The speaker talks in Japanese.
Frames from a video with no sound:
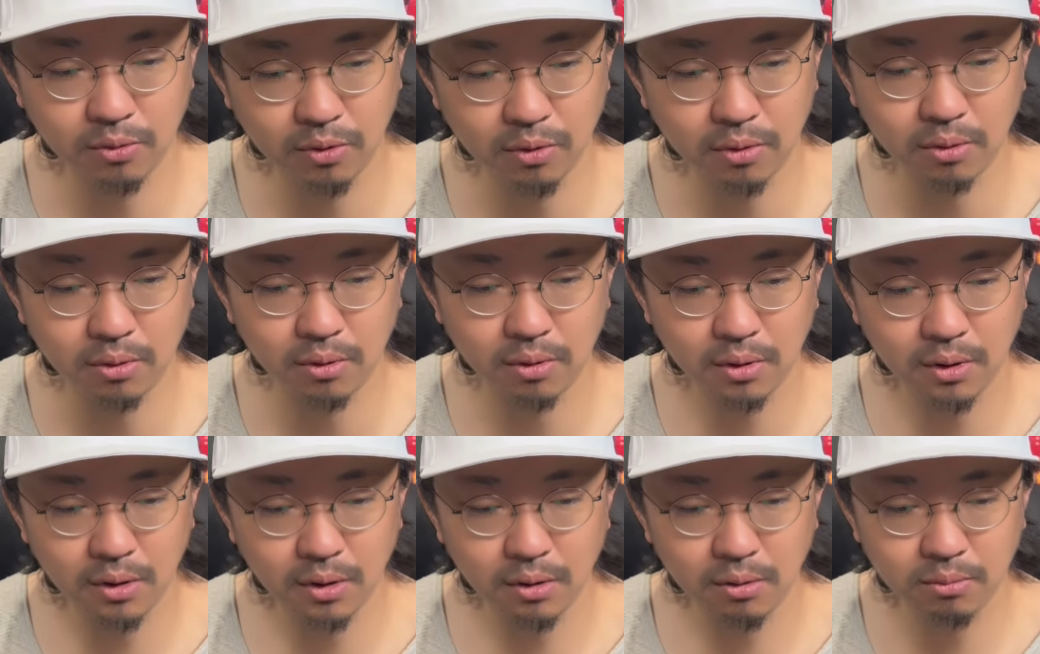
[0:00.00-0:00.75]
も
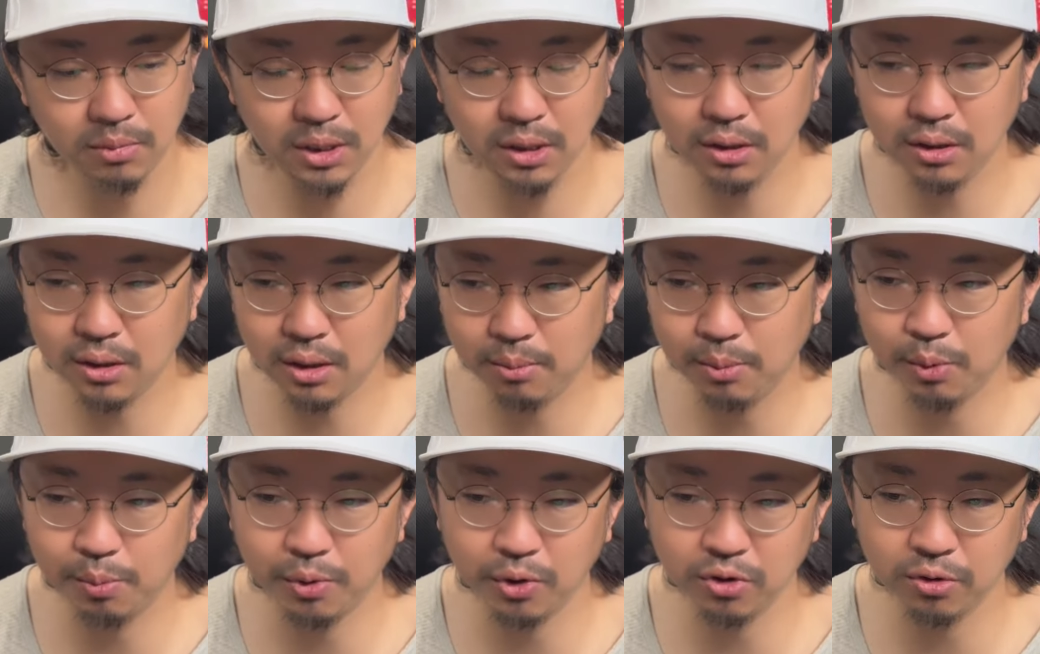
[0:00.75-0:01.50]
う民家
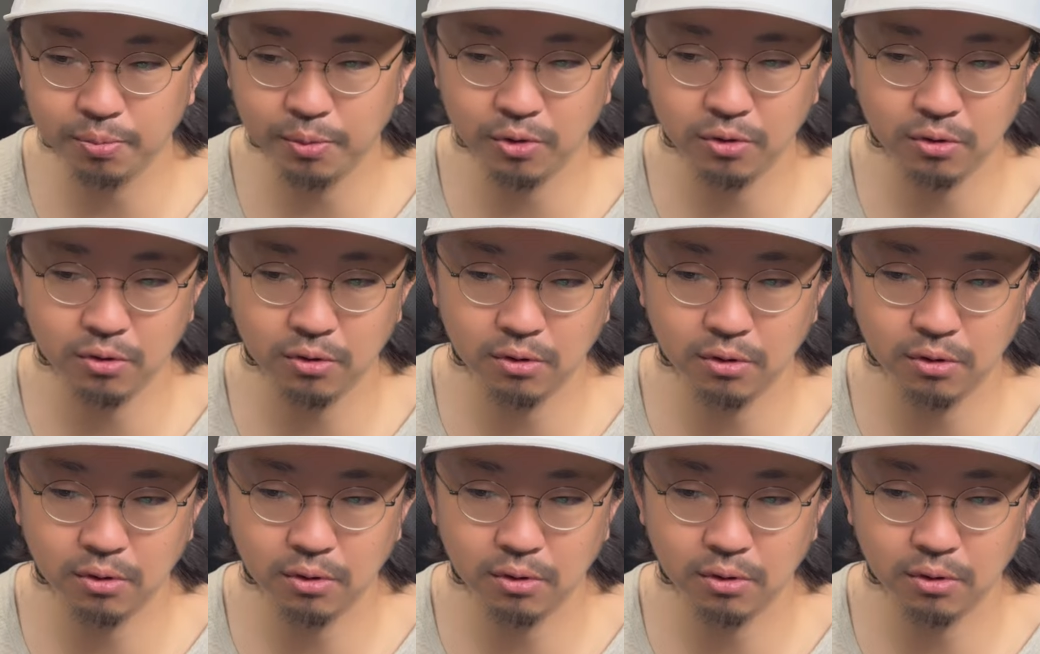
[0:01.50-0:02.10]
もポツポツ